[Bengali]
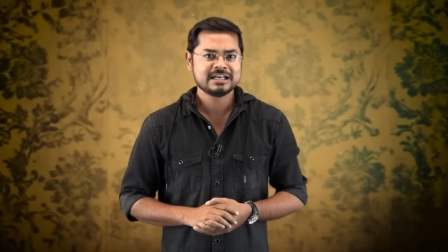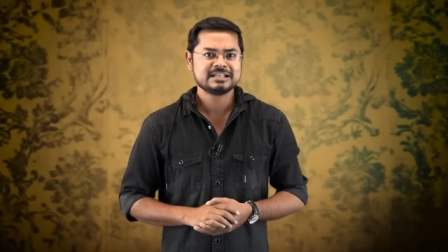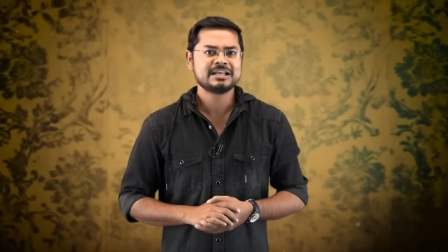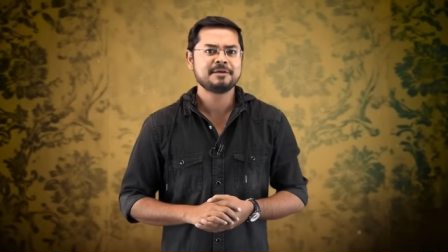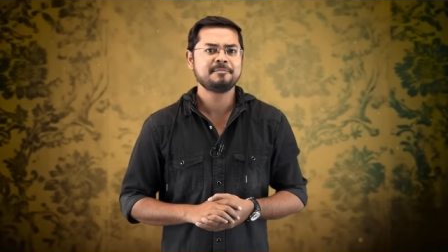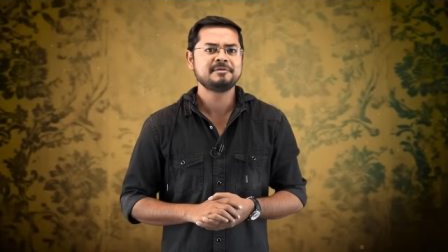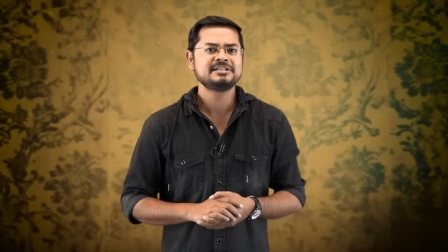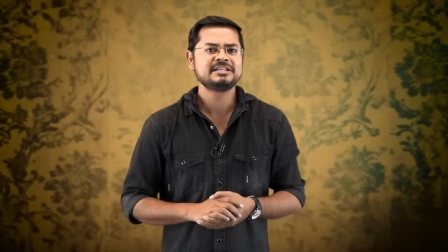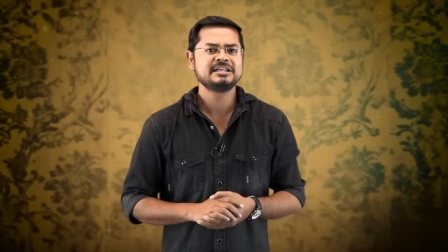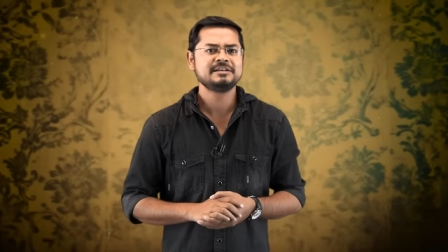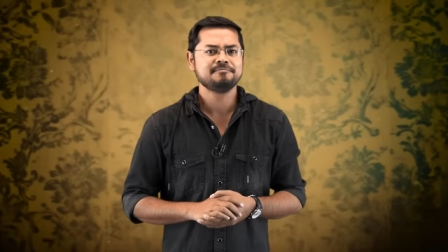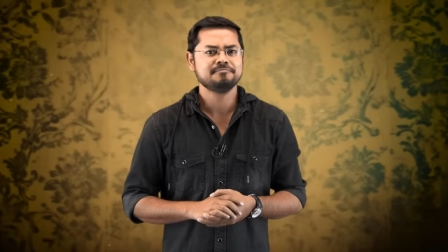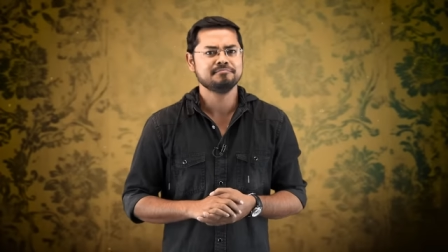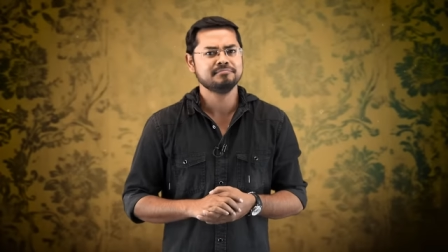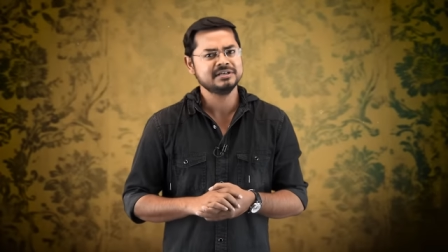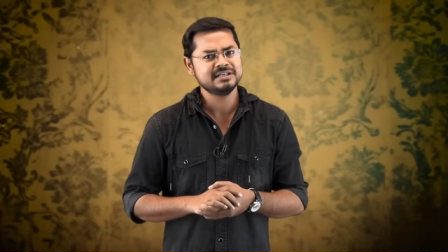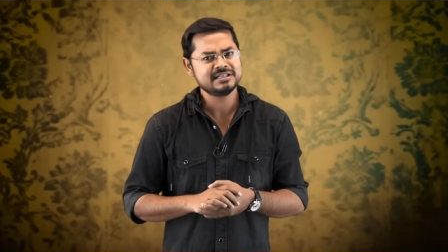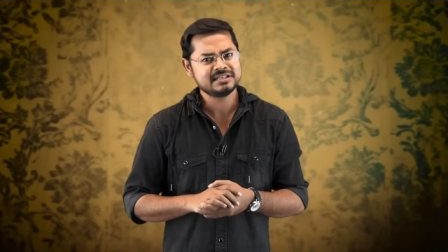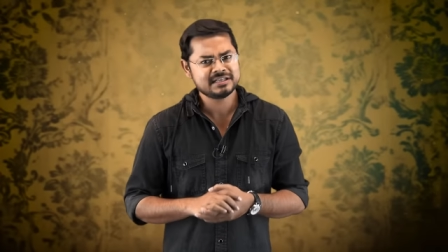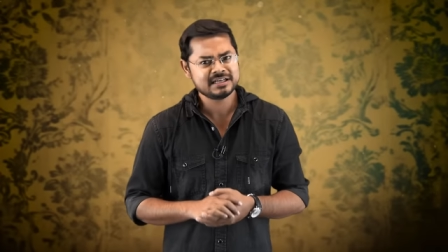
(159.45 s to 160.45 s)
সে বেশি
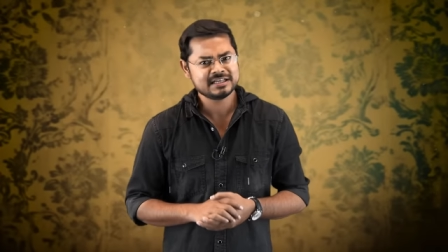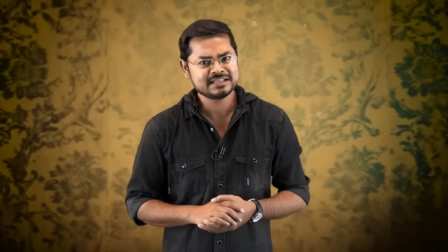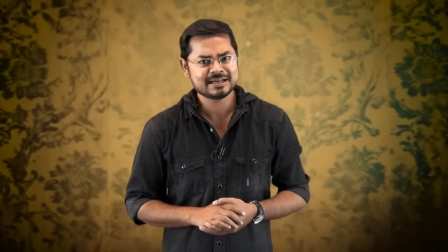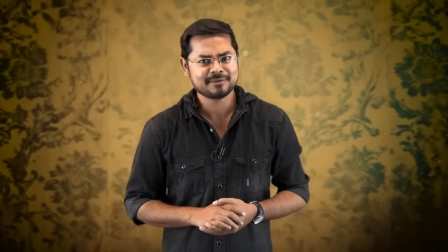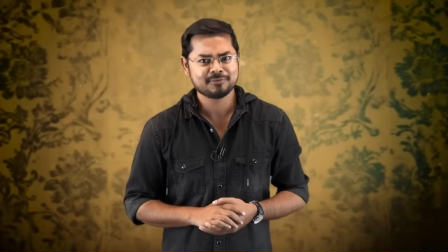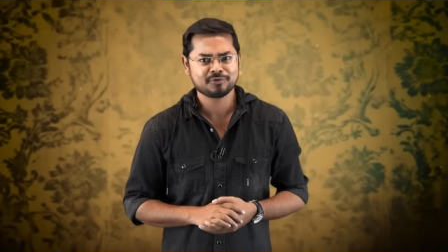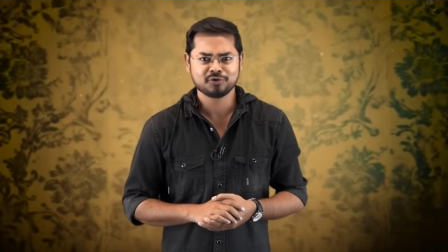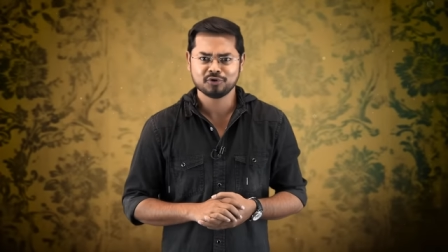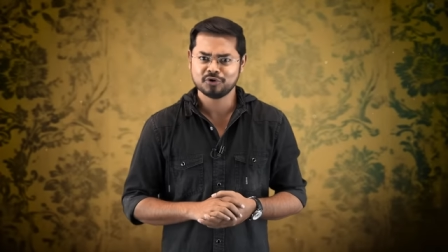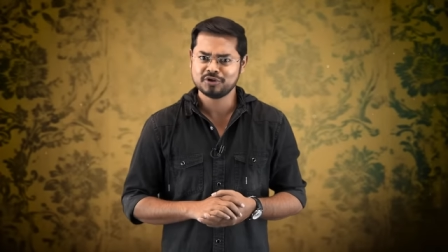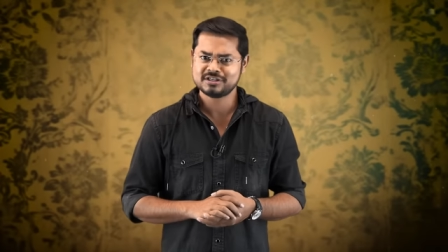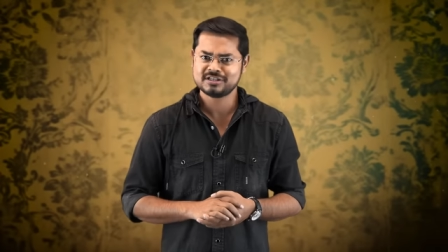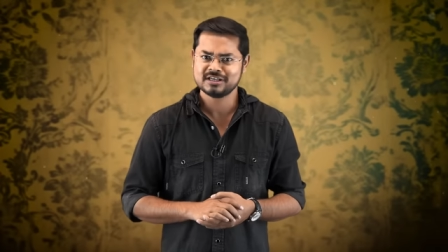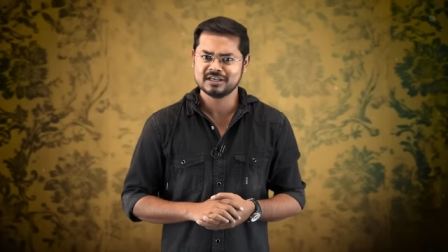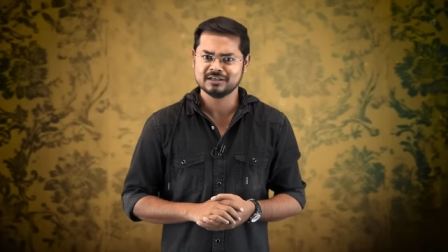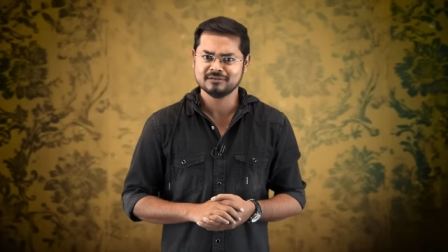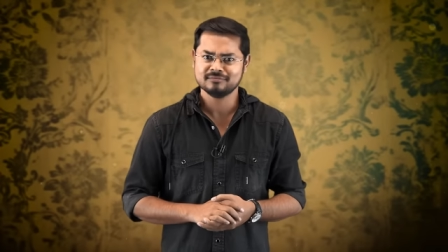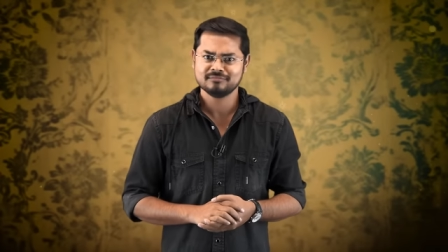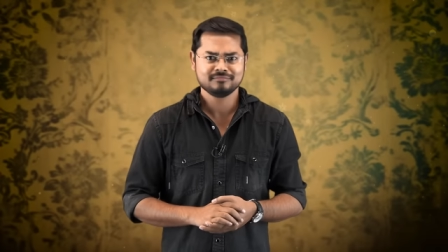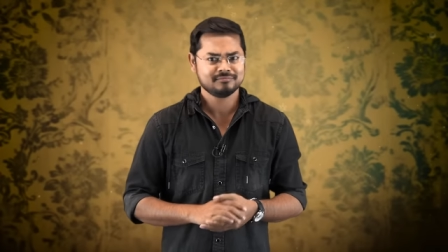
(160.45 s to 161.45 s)
মিষ্টি যেমন হয়েছে
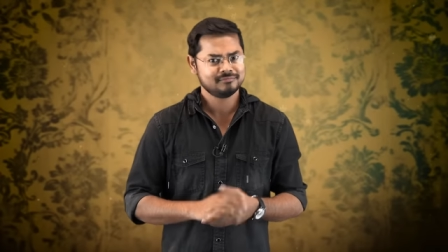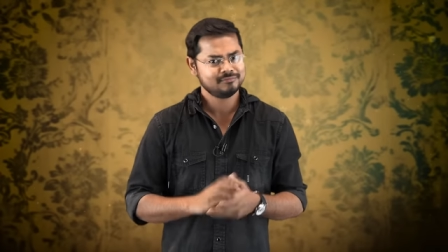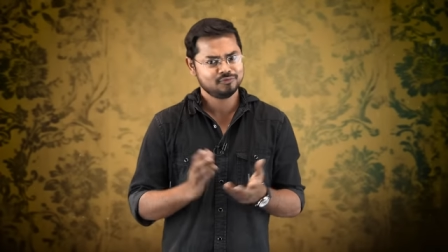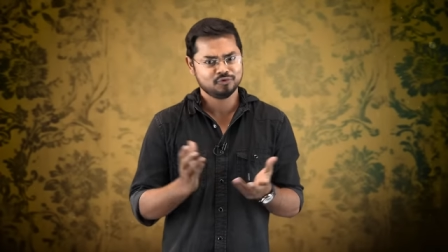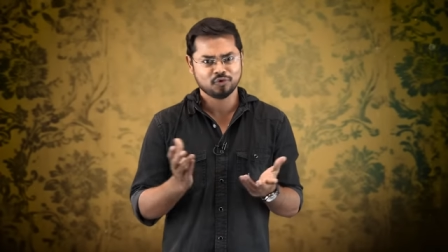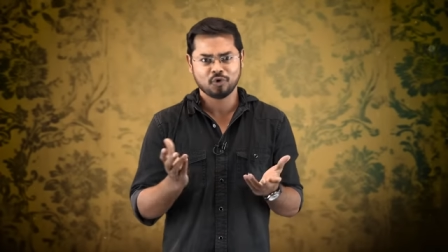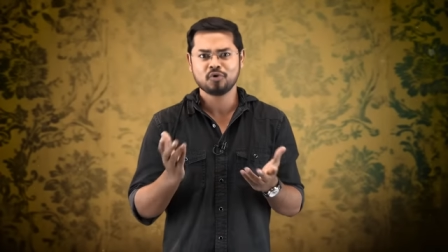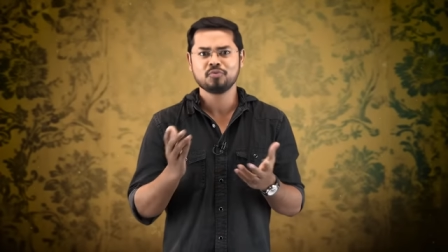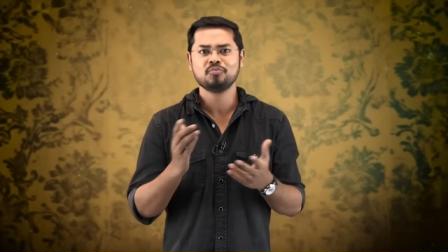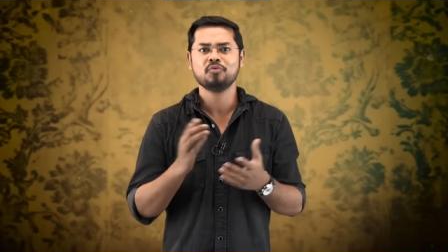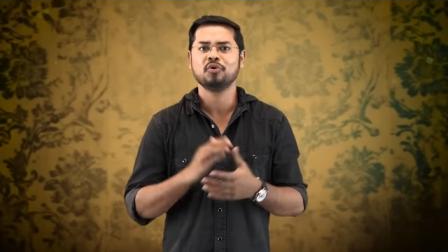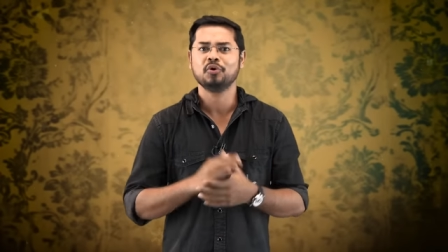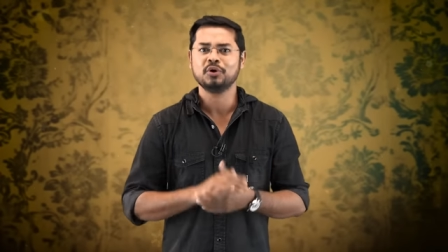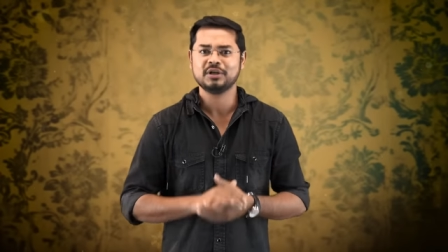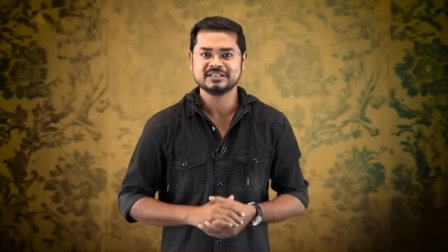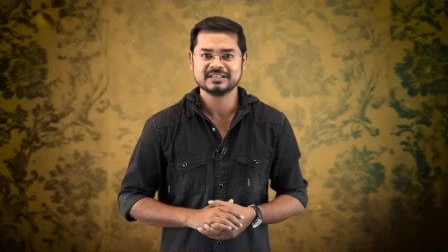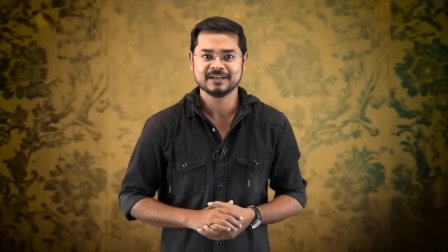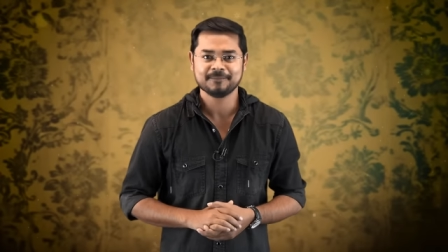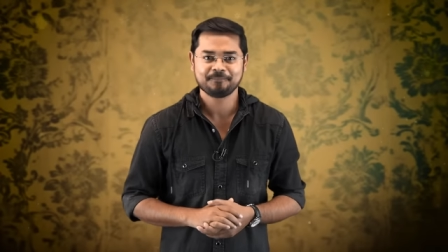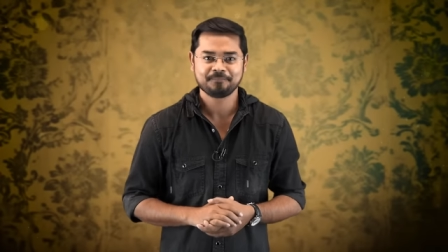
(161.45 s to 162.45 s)
নরমও
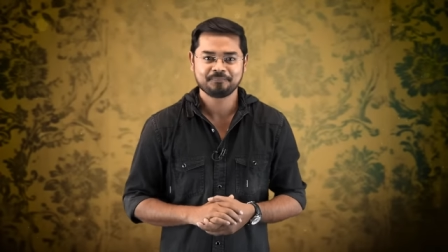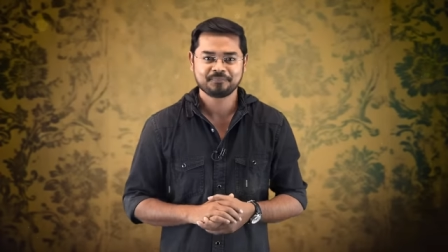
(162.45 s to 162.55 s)
হয়েছে